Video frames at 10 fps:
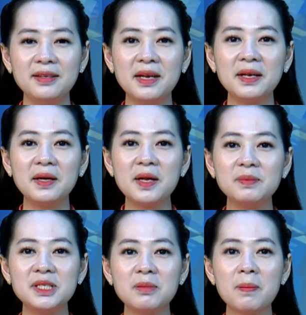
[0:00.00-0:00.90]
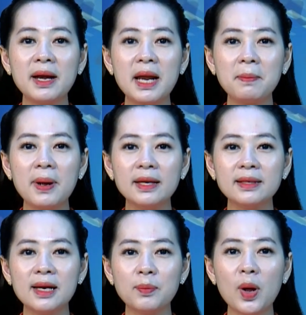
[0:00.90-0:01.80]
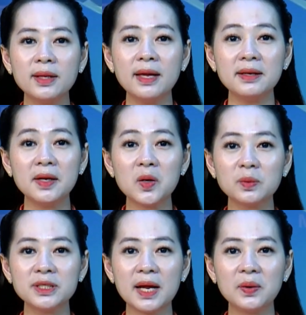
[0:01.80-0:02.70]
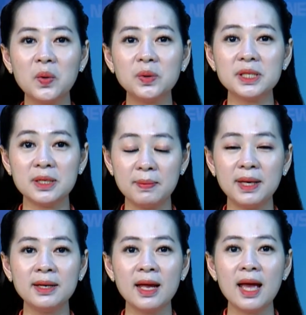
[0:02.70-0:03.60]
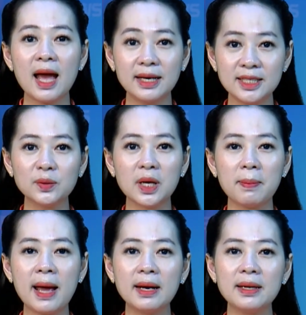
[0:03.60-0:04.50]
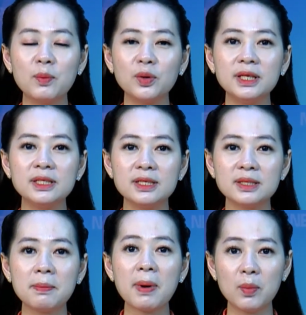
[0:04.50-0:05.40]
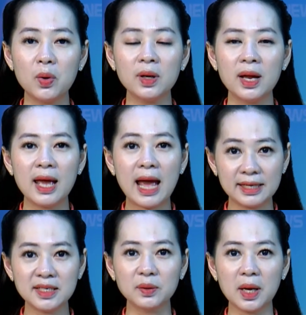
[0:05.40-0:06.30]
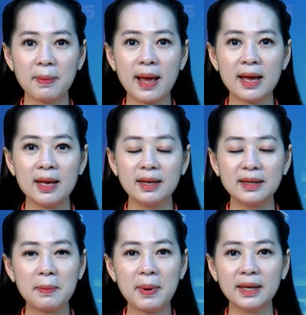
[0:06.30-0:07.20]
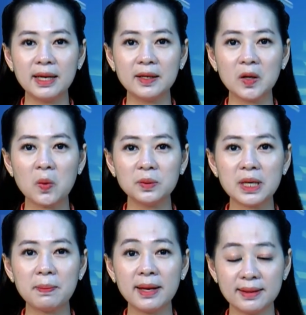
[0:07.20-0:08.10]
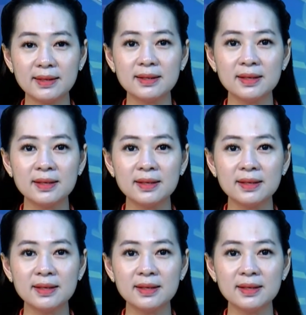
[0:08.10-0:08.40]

Nhân kỷ niệm 93 năm ngày thành lập Đoàn Thanh niên Cộng sản Hồ Chí Minh 26 tháng 3 năm 1931, 26 tháng 3 năm 2024,